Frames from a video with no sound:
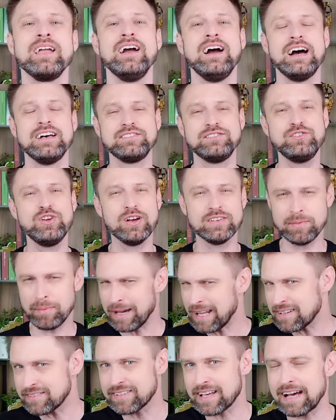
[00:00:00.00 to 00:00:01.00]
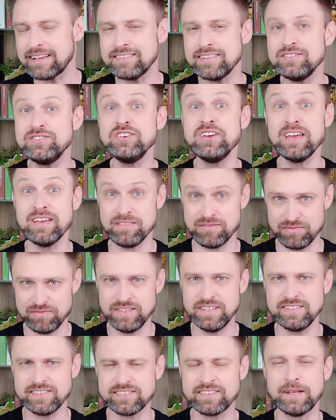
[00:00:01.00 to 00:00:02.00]
Assim, ó, sabe aquelas casas de
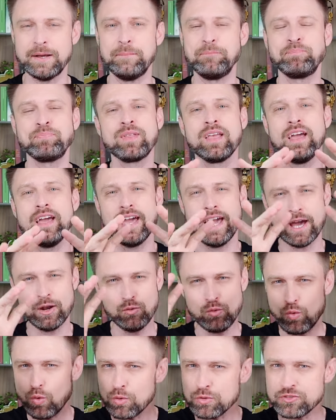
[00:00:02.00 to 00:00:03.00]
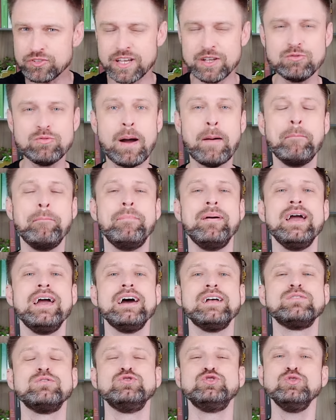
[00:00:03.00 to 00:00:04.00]
revista? Era um conceito
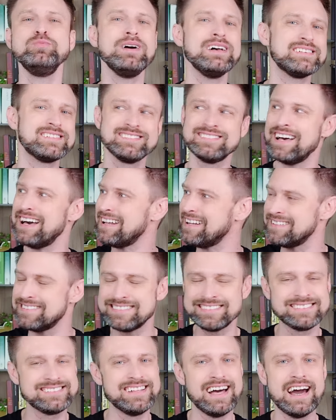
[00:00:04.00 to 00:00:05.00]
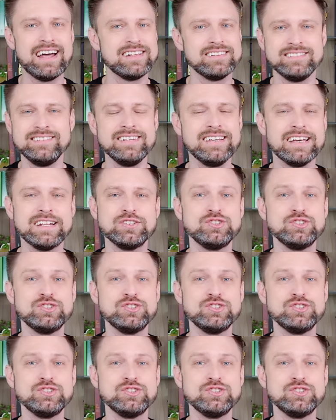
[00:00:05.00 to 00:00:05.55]
aberto, tinha uma sala de estar assim que era